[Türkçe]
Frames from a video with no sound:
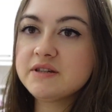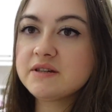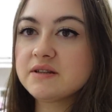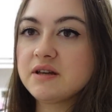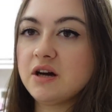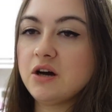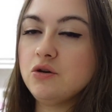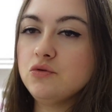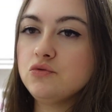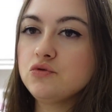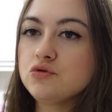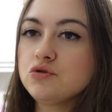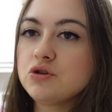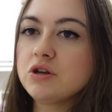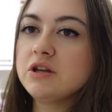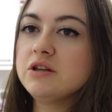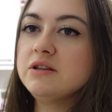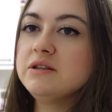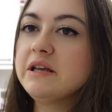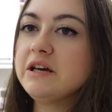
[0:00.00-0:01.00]
tık daha
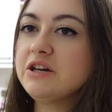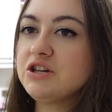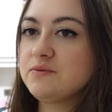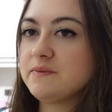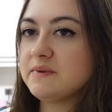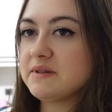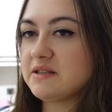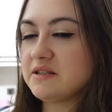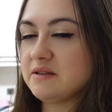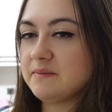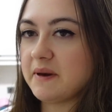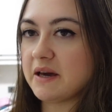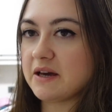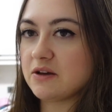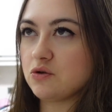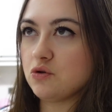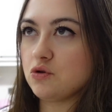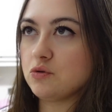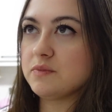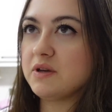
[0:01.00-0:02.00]
ürünlerin değişmesini
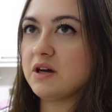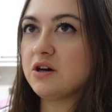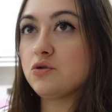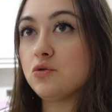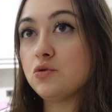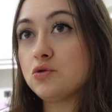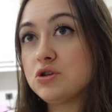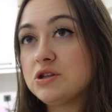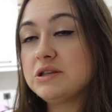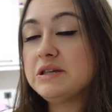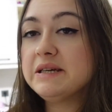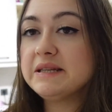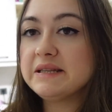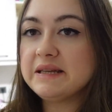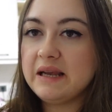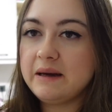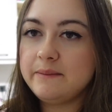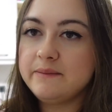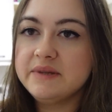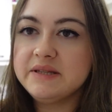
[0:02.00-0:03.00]
bekliyorum. Daha doğrusu
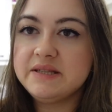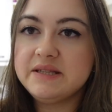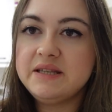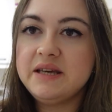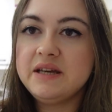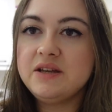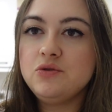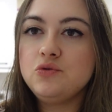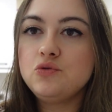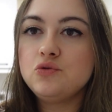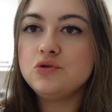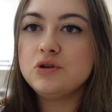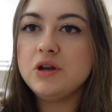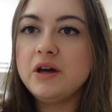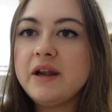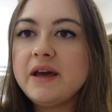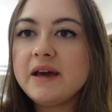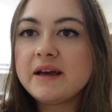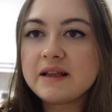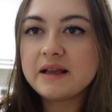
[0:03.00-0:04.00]
yenilenmesi, yeni
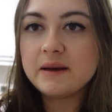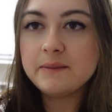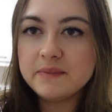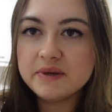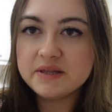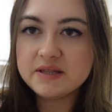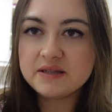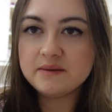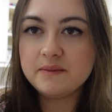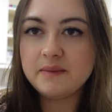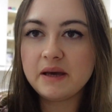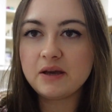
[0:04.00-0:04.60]
ürünler eklenmesini